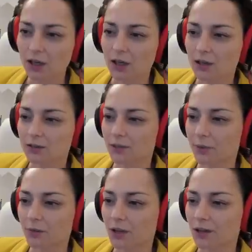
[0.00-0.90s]
а,
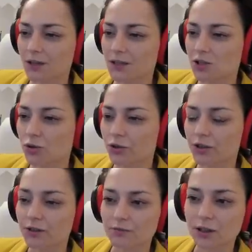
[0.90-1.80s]
например, если
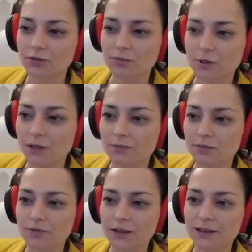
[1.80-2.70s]
черные дадут белым
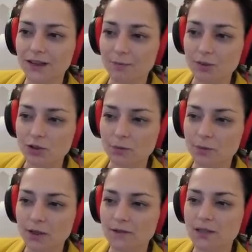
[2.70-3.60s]
два темпа, чтобы
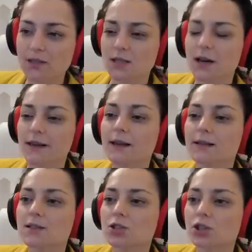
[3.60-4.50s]
перевести коня
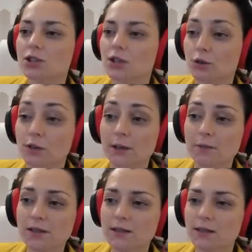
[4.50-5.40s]
на c4 и
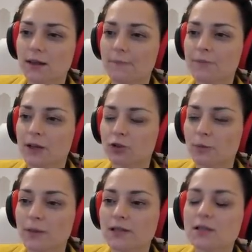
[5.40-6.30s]
укрепиться там, то
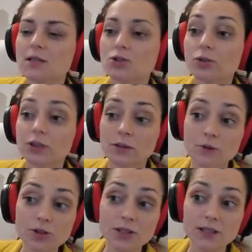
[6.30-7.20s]
позиция черных
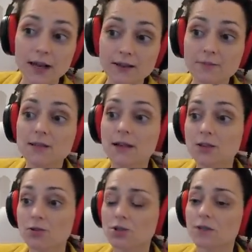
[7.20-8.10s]
может стать
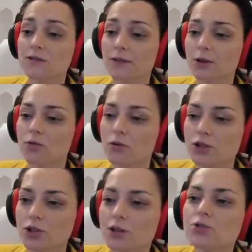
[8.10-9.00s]
безнадежной. В свою
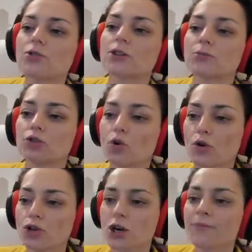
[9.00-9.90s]
очередь черным
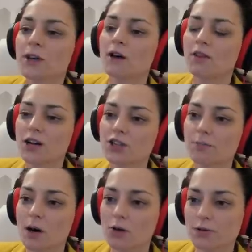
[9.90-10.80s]
тоже важно
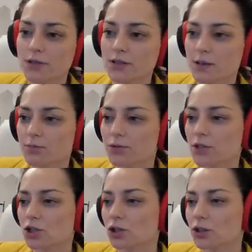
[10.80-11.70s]
бороться за пункт
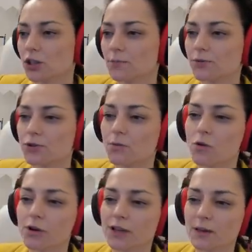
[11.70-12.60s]
c4 путем
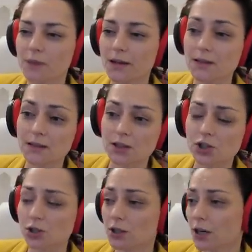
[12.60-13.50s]
конь e5 и
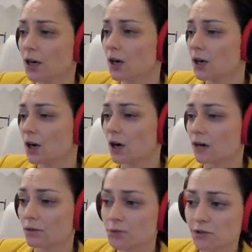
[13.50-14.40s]
c4.
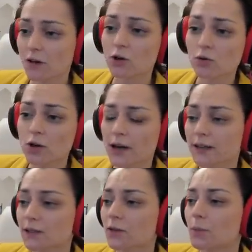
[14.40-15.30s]
А, в общем, вокруг
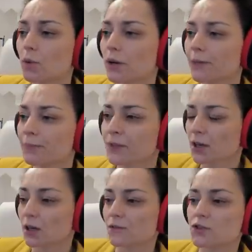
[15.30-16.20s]
этого поля
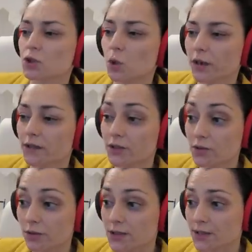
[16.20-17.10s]
все и
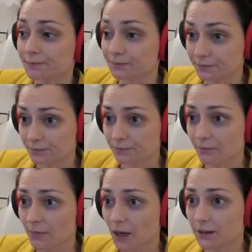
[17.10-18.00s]
ведется.
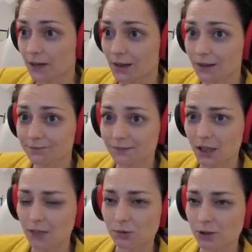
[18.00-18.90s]
Однако
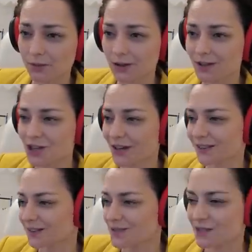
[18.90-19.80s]
Накамура
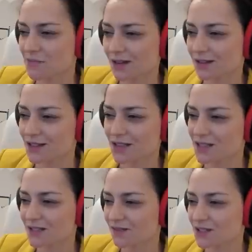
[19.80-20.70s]
продолжает смело
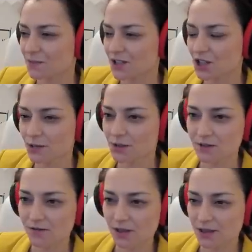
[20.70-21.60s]
действовать пешками,
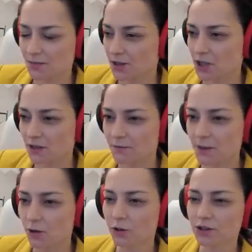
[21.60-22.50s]
двигать пешки
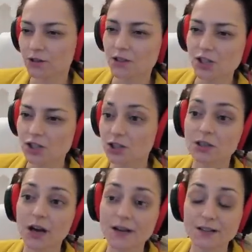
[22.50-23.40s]
вперед, не
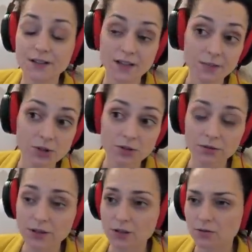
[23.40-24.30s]
считаясь тем, что
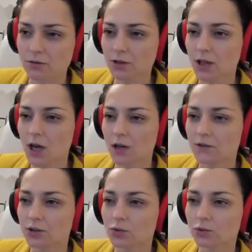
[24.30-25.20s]
эти ходы
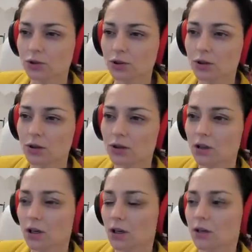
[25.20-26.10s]
ведут
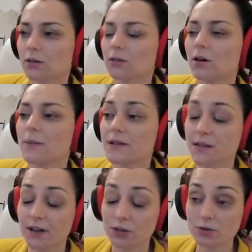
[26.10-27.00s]
к
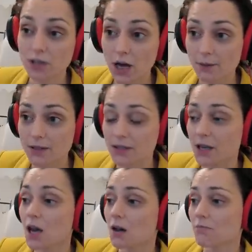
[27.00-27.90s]
образованию
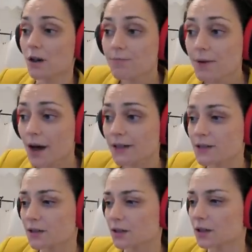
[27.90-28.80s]
слабостей. b
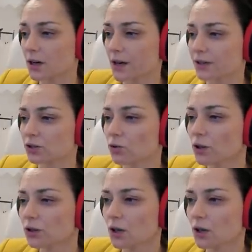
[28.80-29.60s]
5 играет он,